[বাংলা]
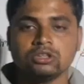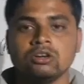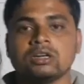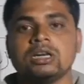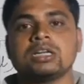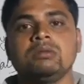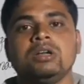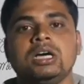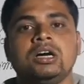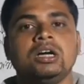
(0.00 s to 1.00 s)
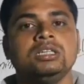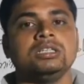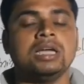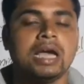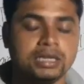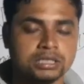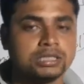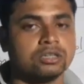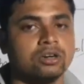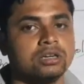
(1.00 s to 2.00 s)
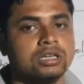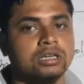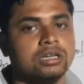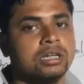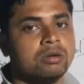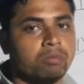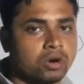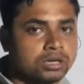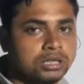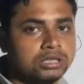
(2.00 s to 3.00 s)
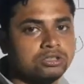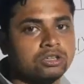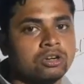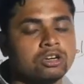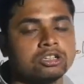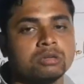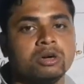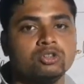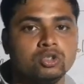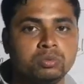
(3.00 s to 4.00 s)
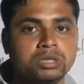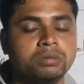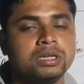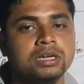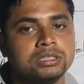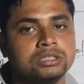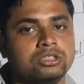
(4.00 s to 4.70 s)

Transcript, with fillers: জনক কাকে বলা হয় অ্যারিস্টাটলকে বটানির জনক অথবা উদ্ভিদ বিজ্ঞানের